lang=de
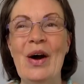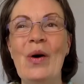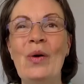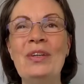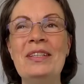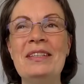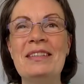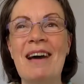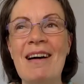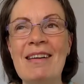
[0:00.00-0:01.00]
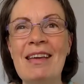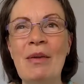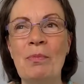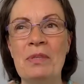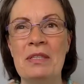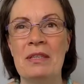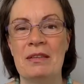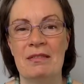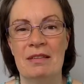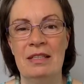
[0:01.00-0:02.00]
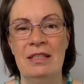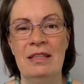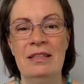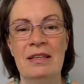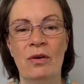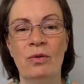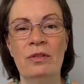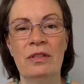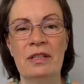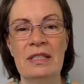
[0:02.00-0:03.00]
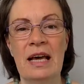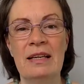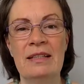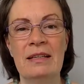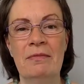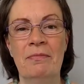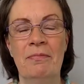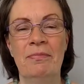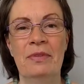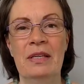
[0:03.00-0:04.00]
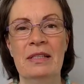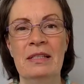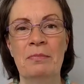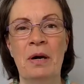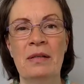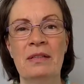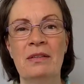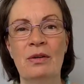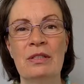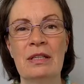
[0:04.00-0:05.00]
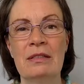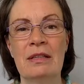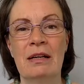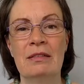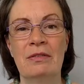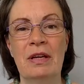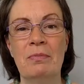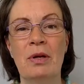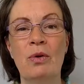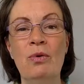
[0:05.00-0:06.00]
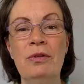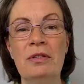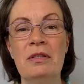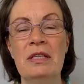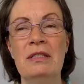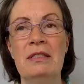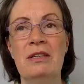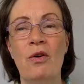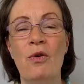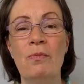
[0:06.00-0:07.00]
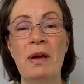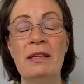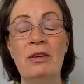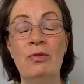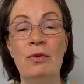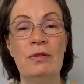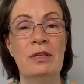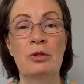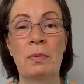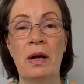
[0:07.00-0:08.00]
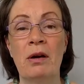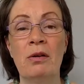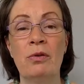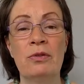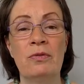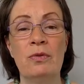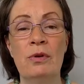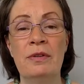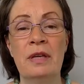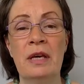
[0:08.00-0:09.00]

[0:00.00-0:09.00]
Und da gibt es diese untere Seite des Paternosters. Also wenn man unten ist, sich ohnmächtig fühlt, sich sprachlos fühlt,